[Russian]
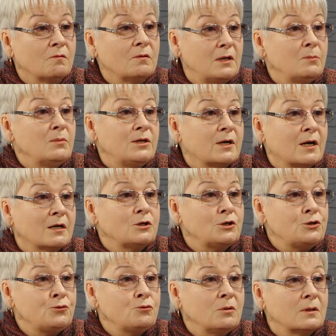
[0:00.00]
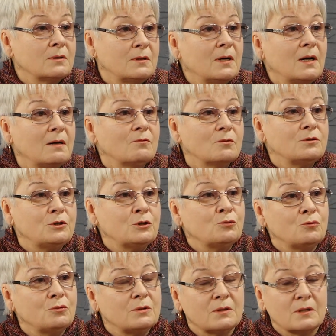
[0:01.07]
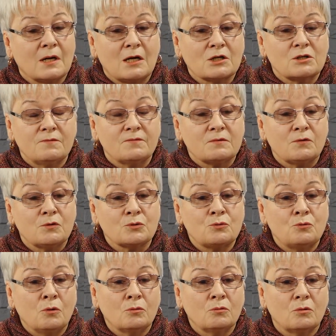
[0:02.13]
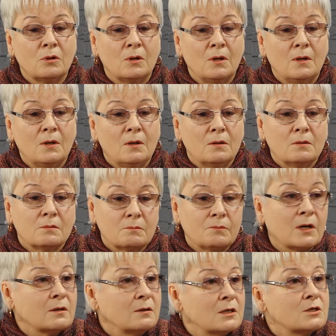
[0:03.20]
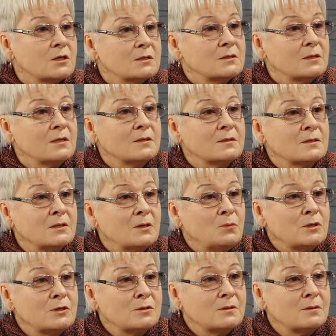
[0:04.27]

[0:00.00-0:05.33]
«Лебедь, рак и щука», да, вот тянуть каждый в свою сторону – поклажа останется на месте.